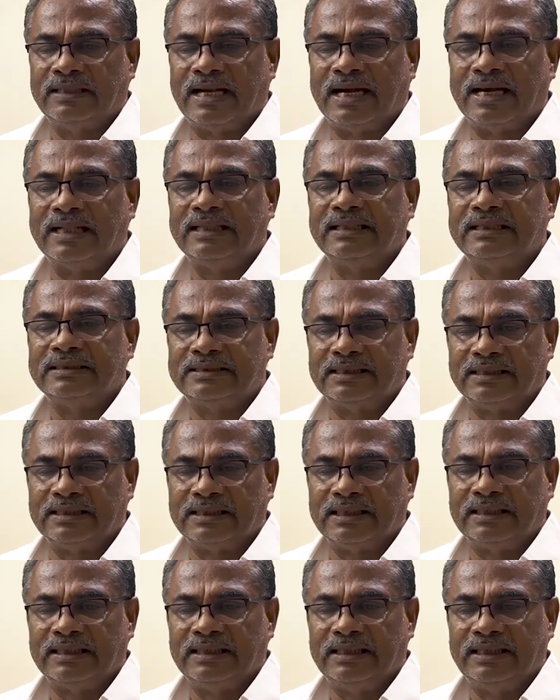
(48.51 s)
நடந்து
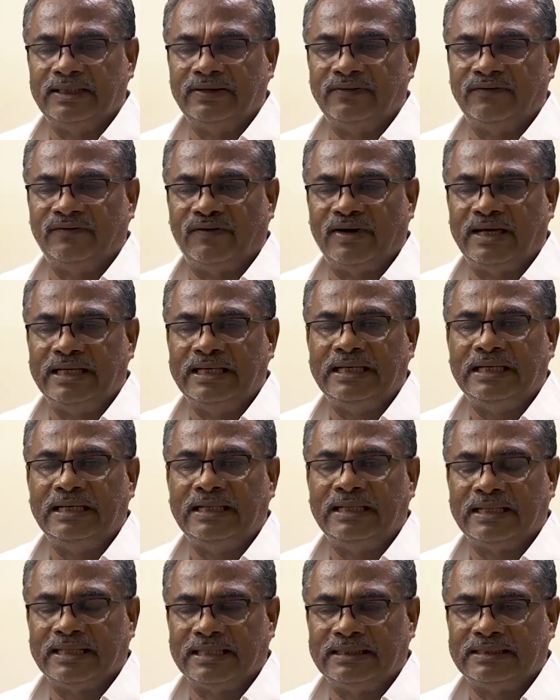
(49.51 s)
சென்றது
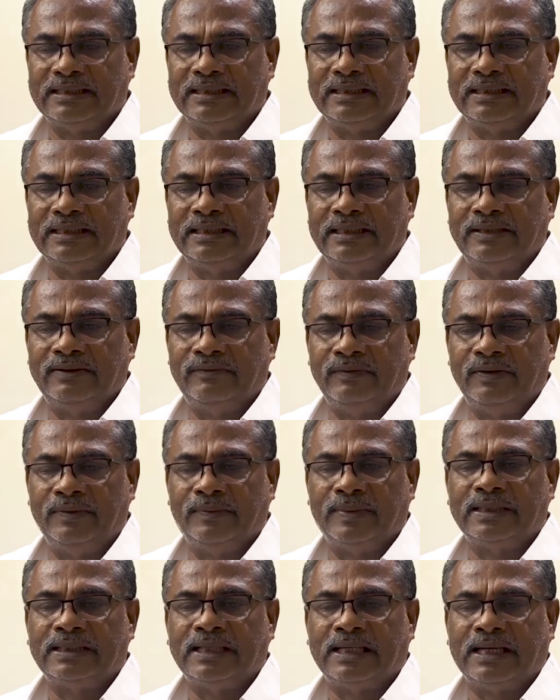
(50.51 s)
வழியில் இறந்தது
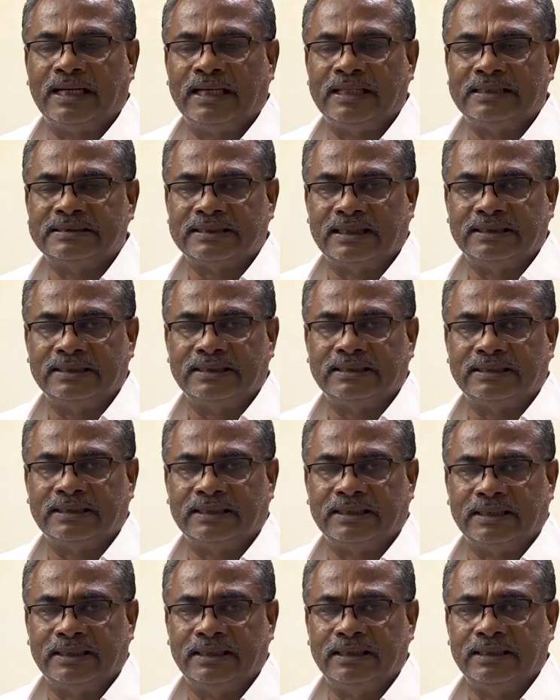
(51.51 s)
விபத்துக்களை
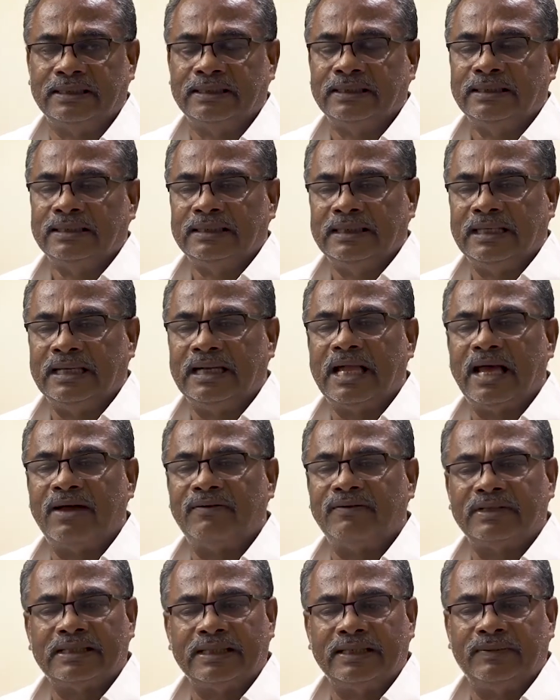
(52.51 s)
சந்தித்தது
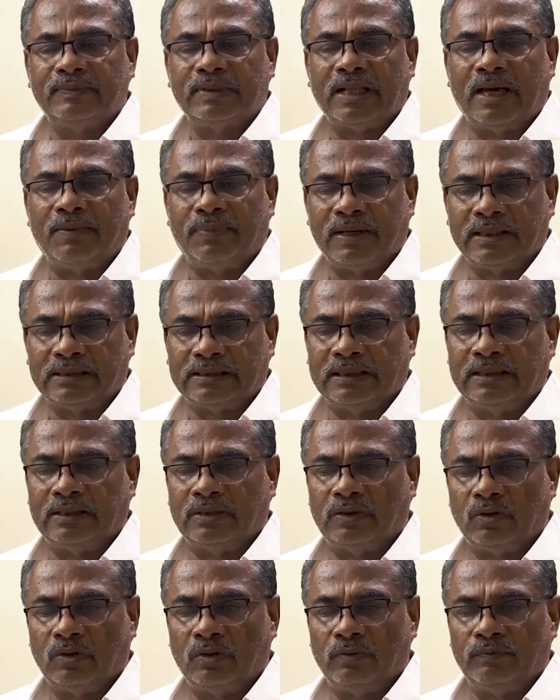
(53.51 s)
எல்லாவற்றையும் நாம்
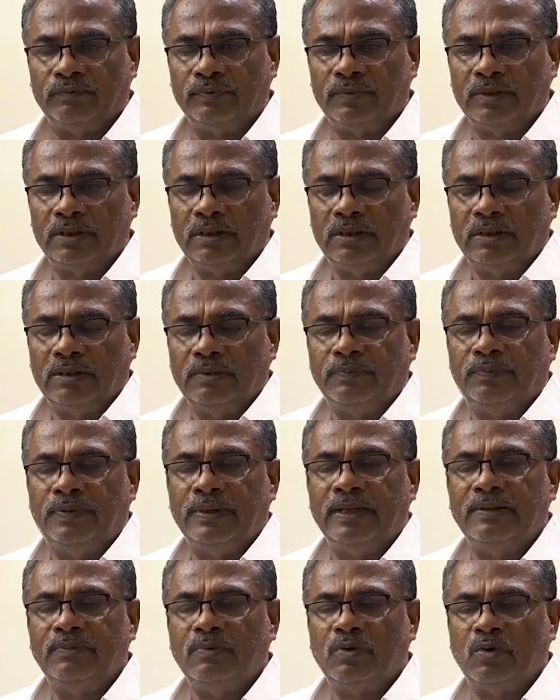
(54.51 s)
பார்த்திருக்கிறோம்
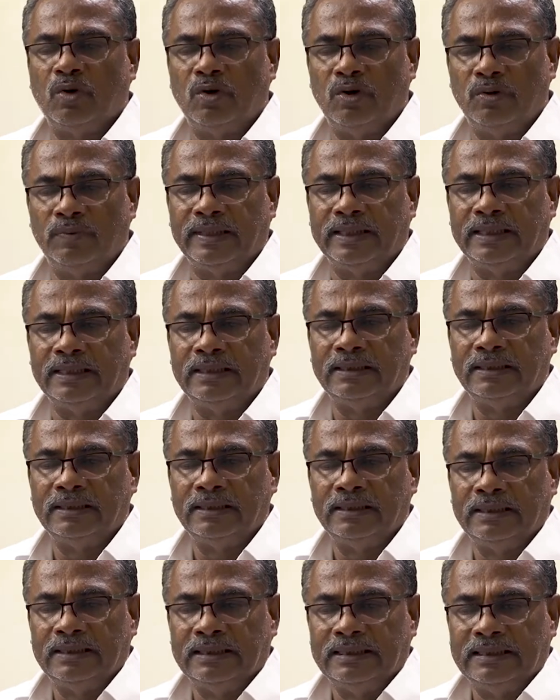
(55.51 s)
பெரும் கொடுமை
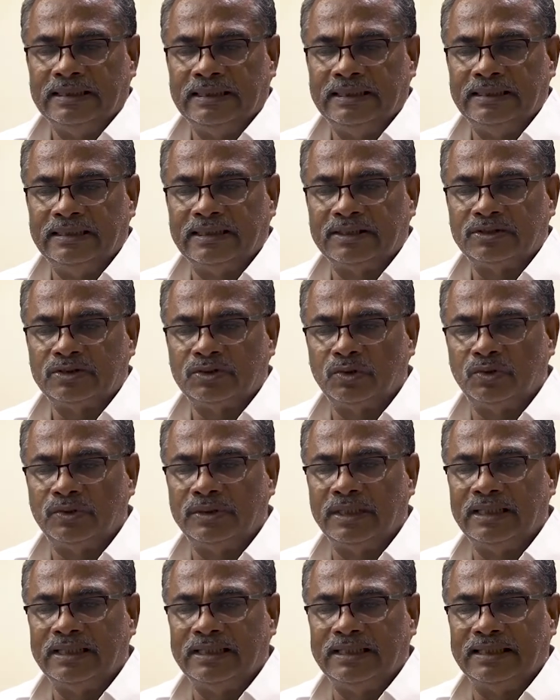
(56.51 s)
இந்த
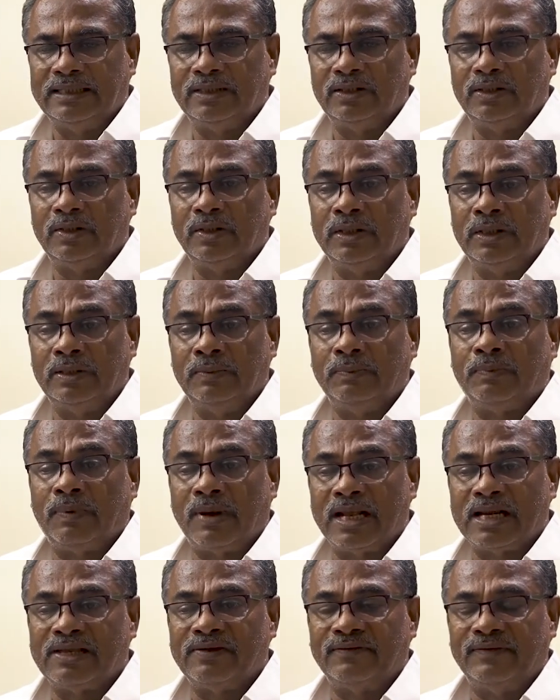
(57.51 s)
சூழல் எதோடு
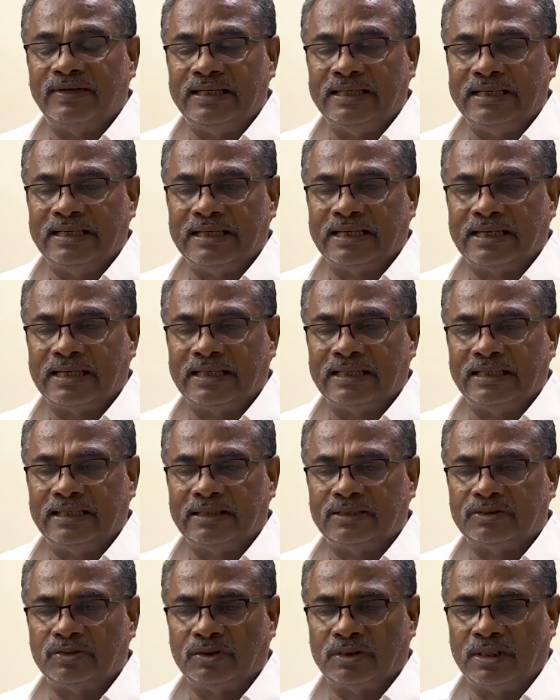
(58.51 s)
பார்க்க வேண்டி இருக்கிறது
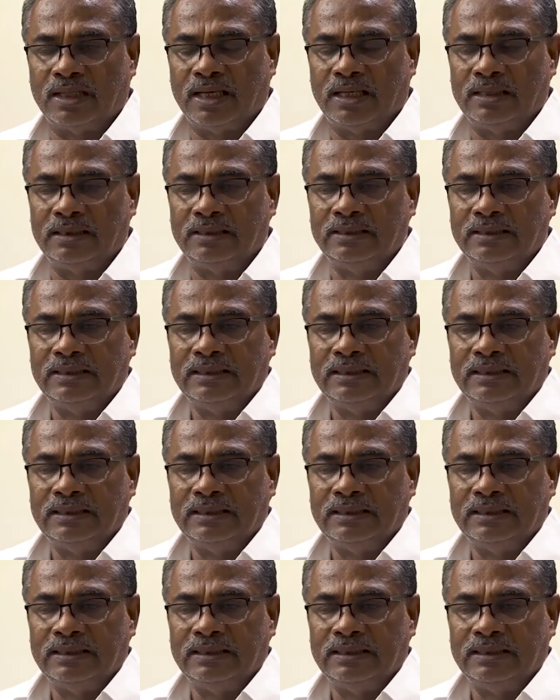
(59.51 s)
என்று சொன்னால்